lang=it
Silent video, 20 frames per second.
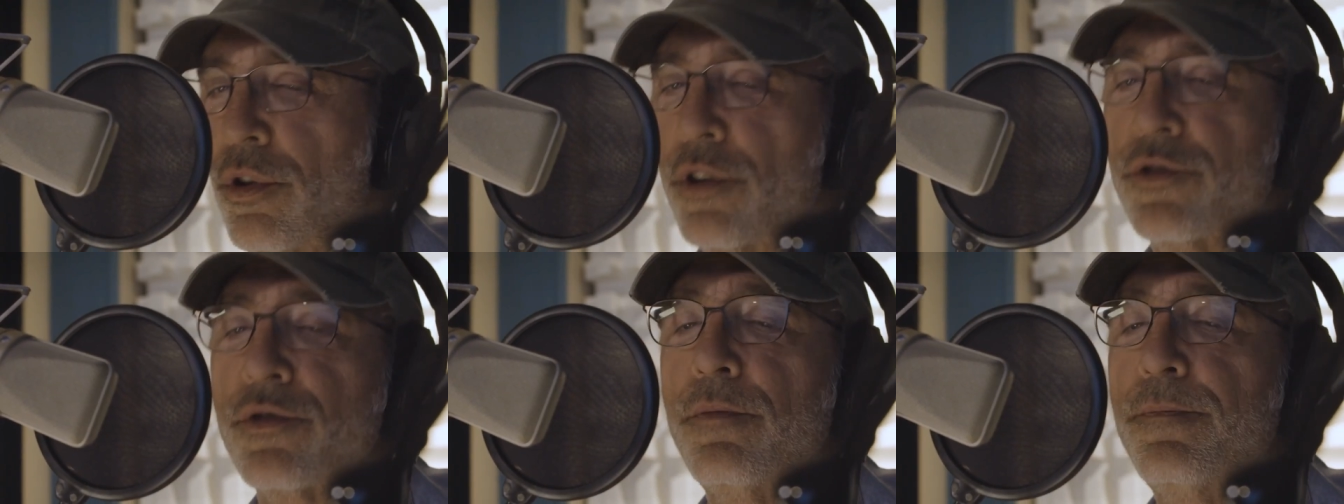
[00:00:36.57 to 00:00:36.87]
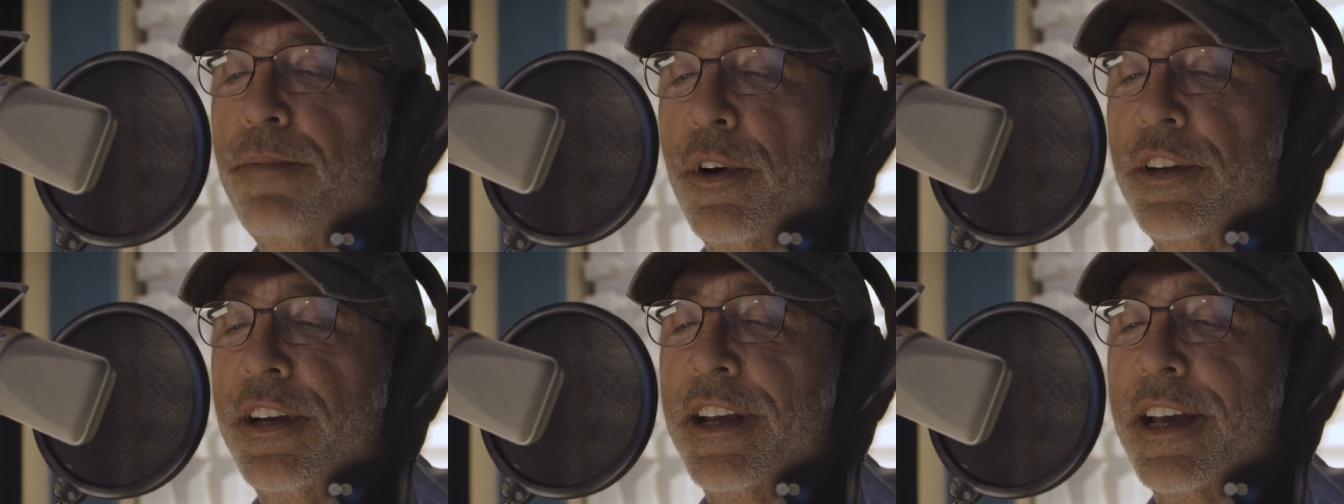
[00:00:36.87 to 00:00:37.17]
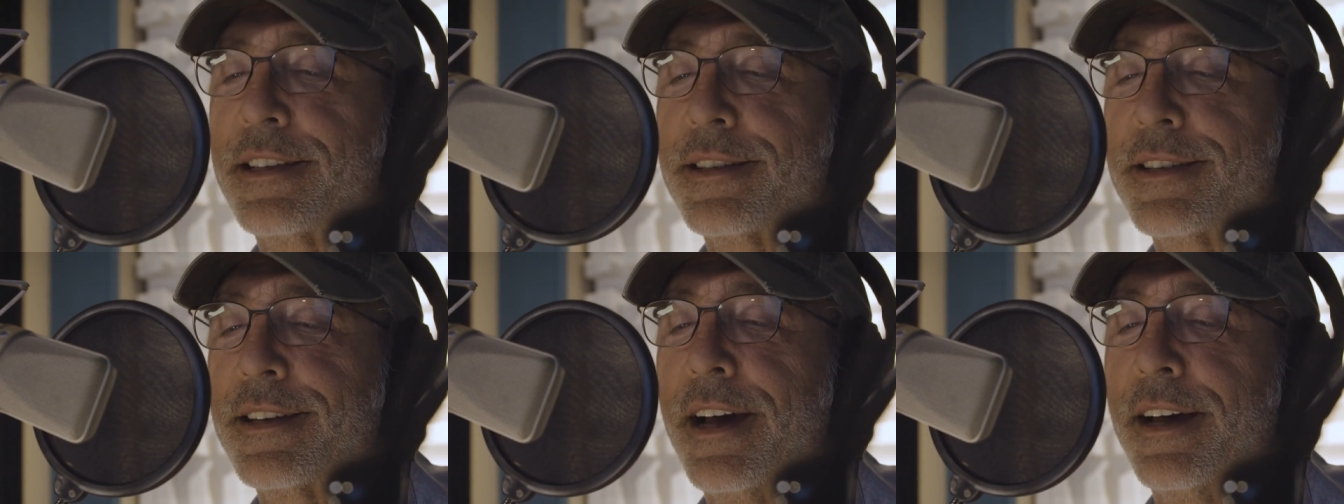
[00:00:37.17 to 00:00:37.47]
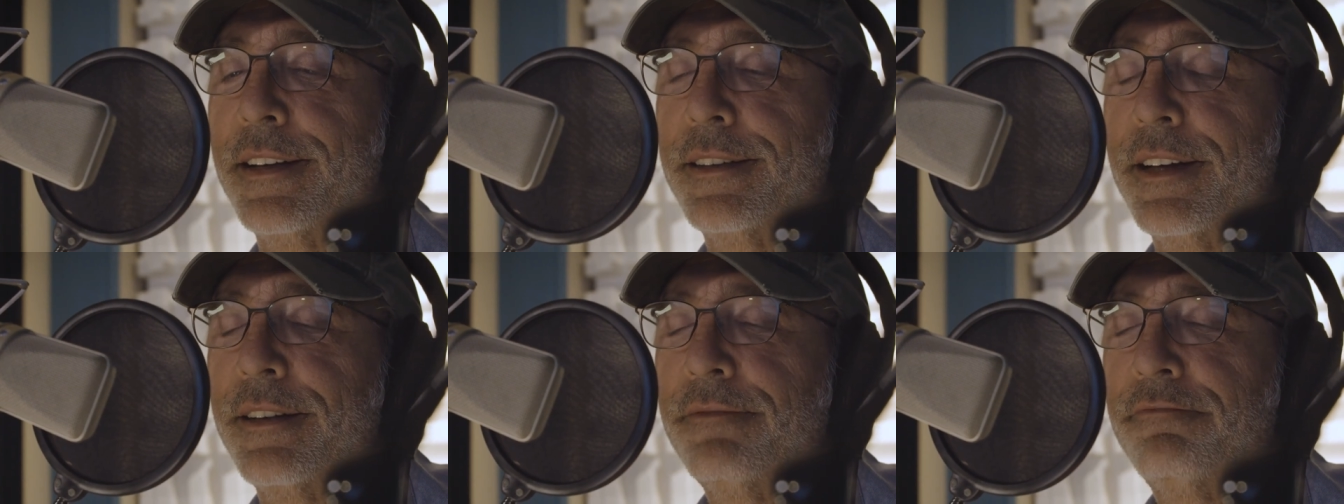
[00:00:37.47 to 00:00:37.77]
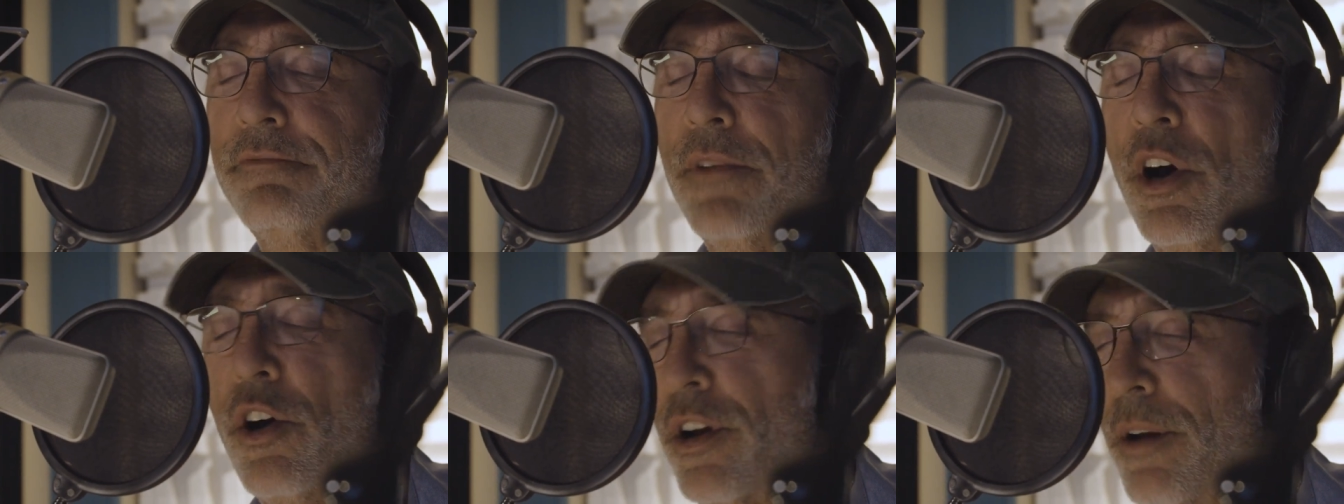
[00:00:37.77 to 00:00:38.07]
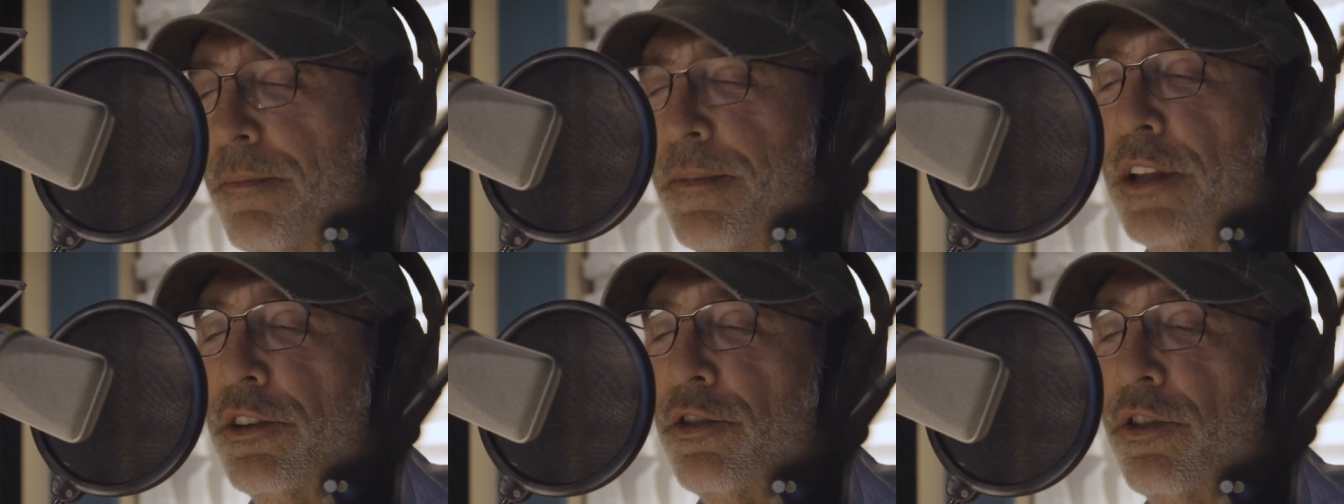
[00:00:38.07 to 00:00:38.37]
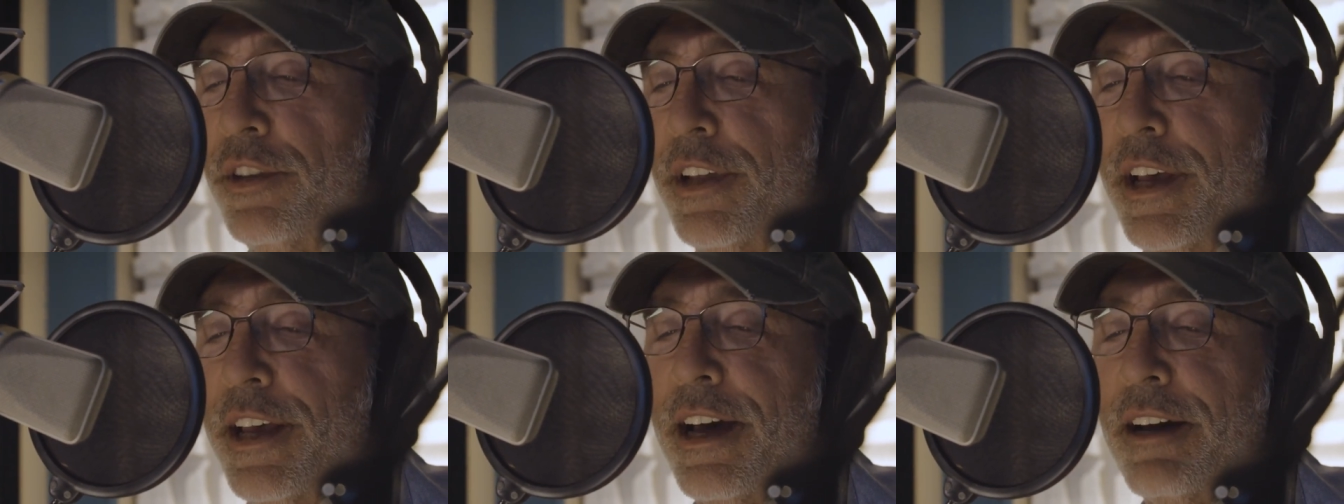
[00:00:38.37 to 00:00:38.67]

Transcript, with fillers: più informazioni diciamo rispetto